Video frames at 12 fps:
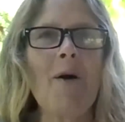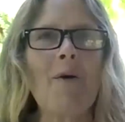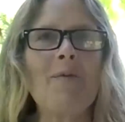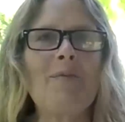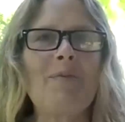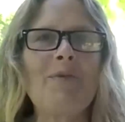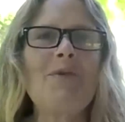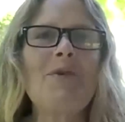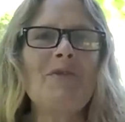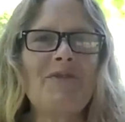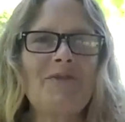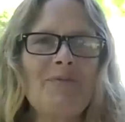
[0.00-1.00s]
on peut
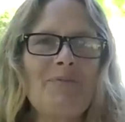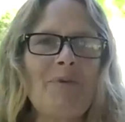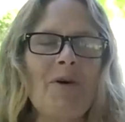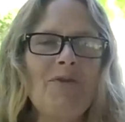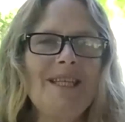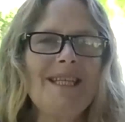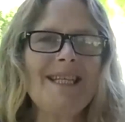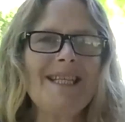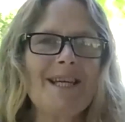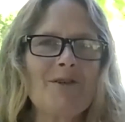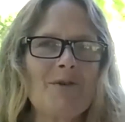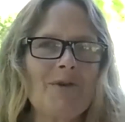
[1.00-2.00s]
profiter de
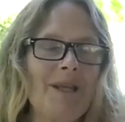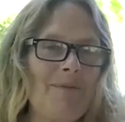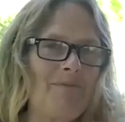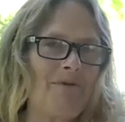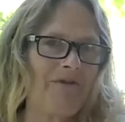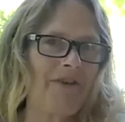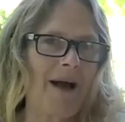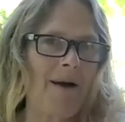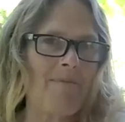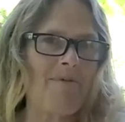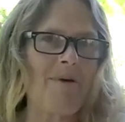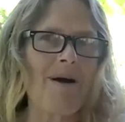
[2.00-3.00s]
cette journée pour faire
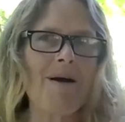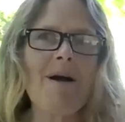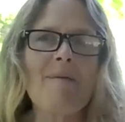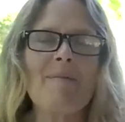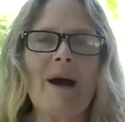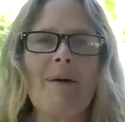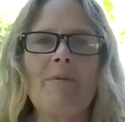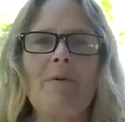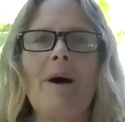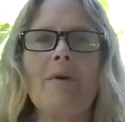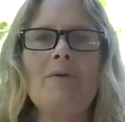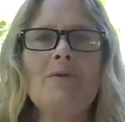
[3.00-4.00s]
un point par
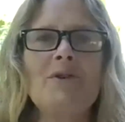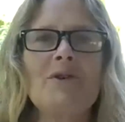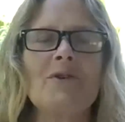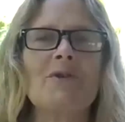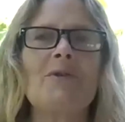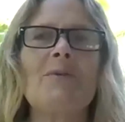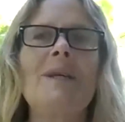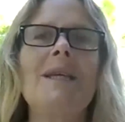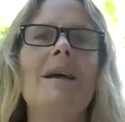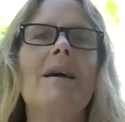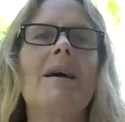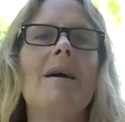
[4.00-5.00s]
rapport à où j'en suis